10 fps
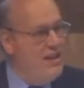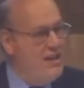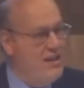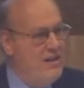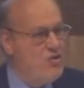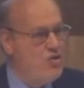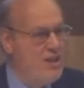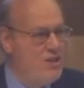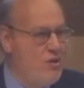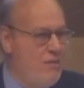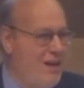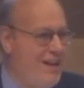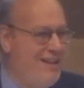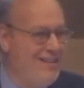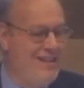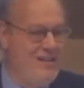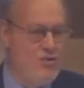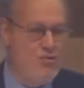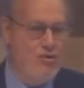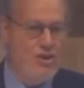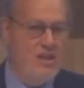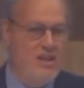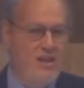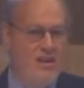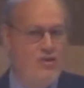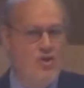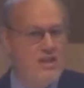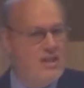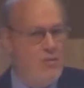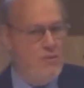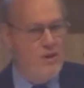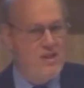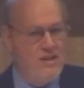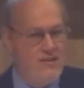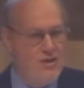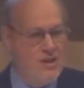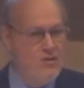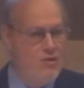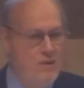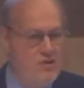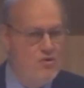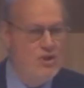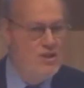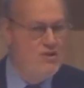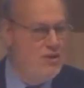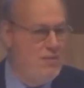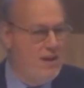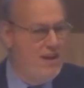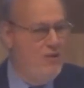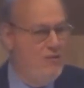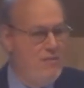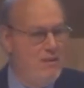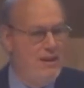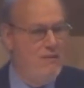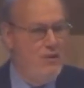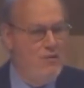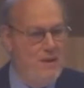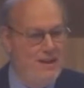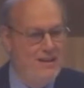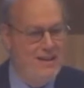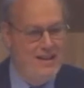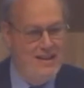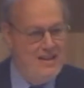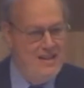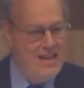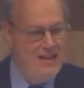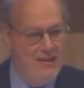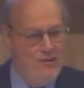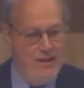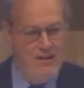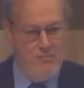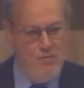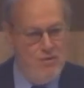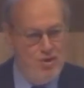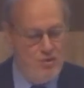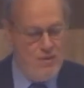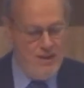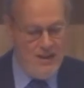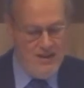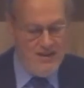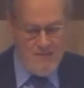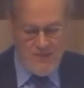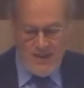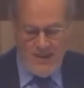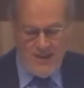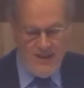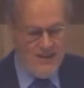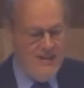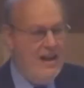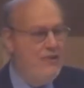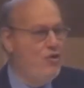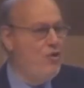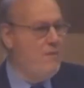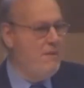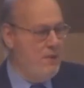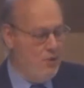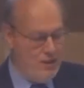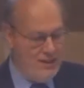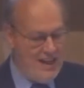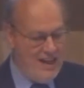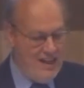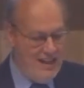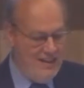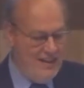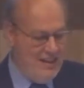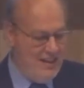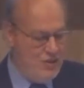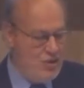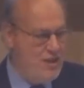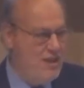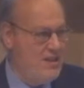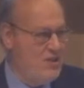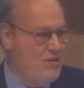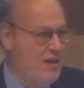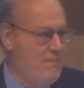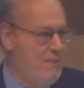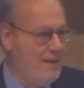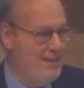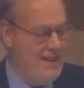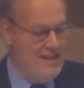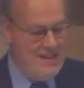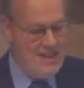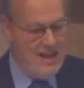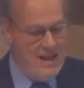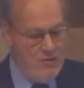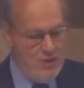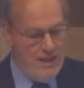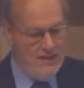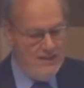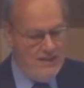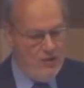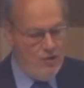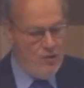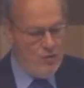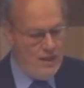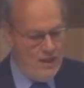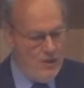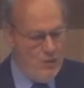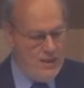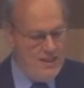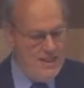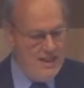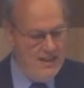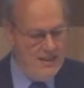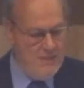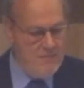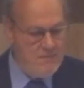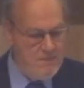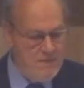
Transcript: le associazioni, ma in realtà nessuno si registra o pochi si registrano come associazioni perché ovviamente fanno parte anche di aziende o enti pubblici, quindi eh, danno come priorità nella registrazione l'appartenenza a un ente o un, a un'azienda.